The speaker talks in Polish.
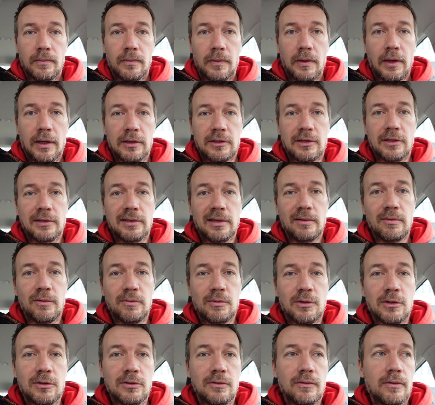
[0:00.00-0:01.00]
Ja czasami
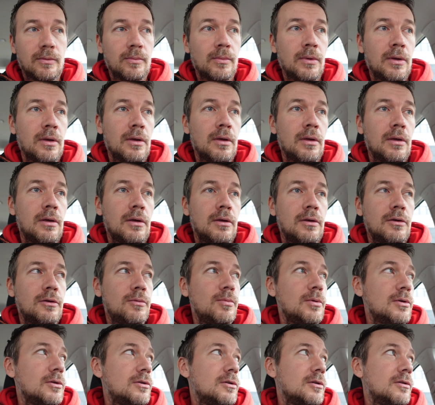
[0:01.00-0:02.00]
przeżywam
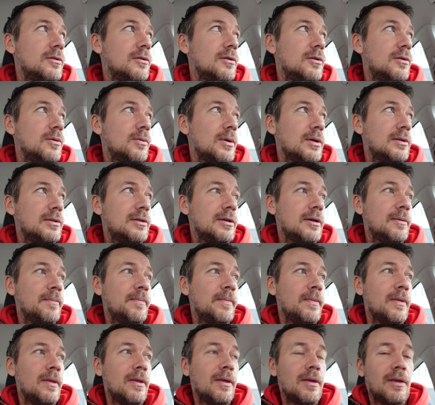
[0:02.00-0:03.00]
śmieszne sytuacje,
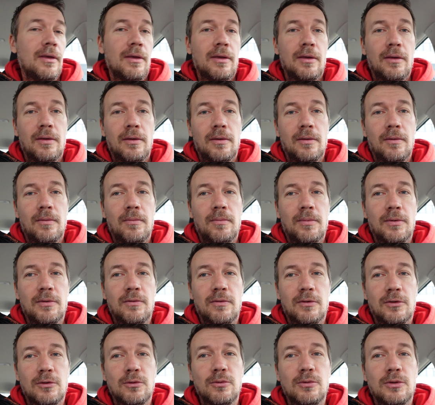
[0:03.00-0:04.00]

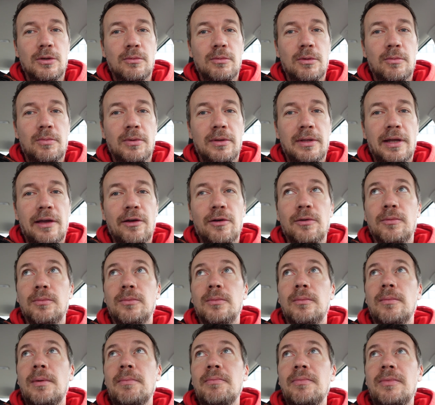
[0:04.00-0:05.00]
ponieważ ludzie mnie pytają,
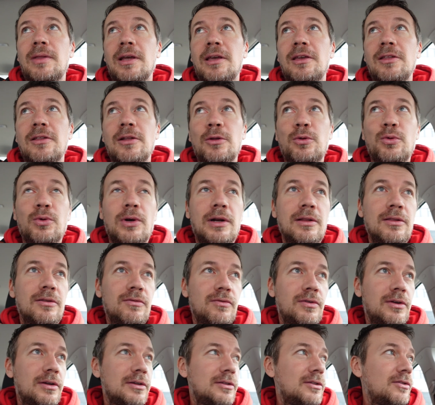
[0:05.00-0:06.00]
mam taki naturalny
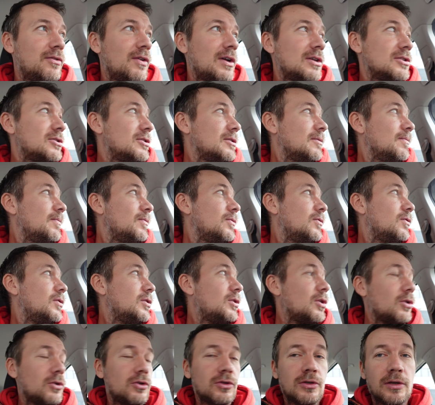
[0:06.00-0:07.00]
wyraz twarzy,
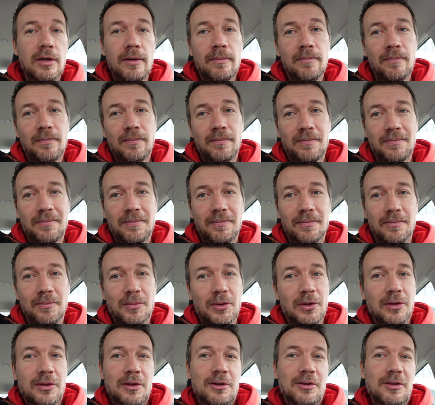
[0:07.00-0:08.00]
widocznie,
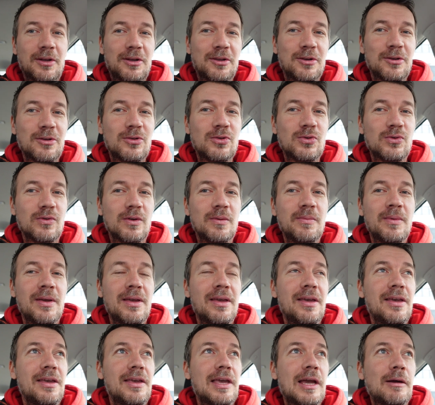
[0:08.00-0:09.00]
bo ja tego tak nie odczuwam,
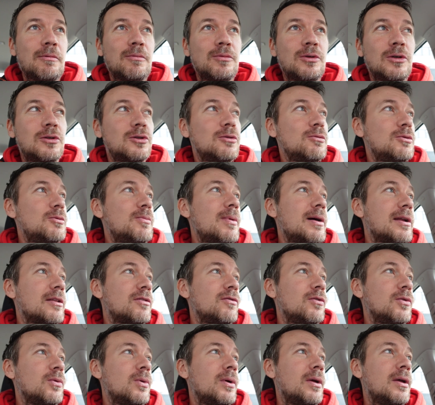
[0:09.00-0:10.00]
jakbym się czymś
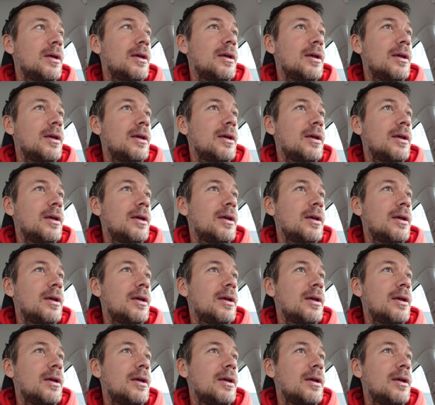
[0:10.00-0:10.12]
martwił.